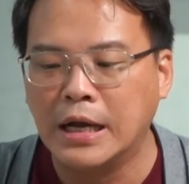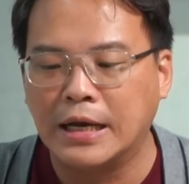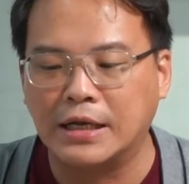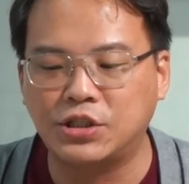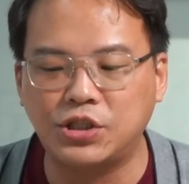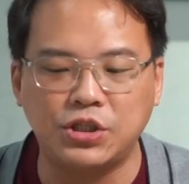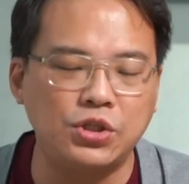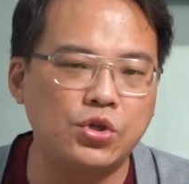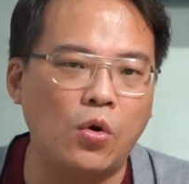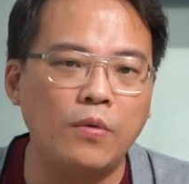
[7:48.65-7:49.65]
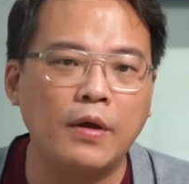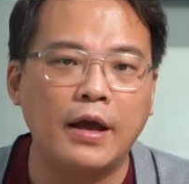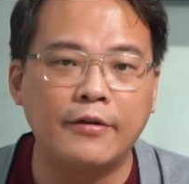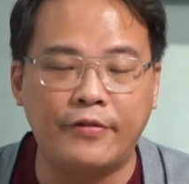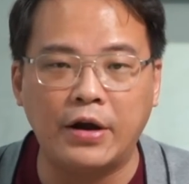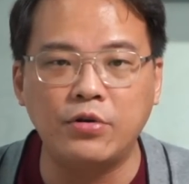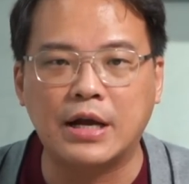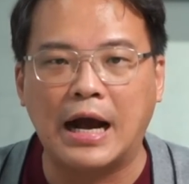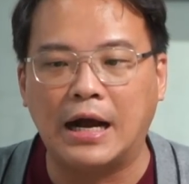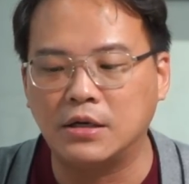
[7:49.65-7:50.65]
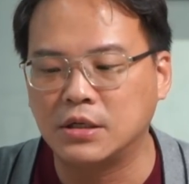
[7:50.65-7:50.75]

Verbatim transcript: 那其中 Verica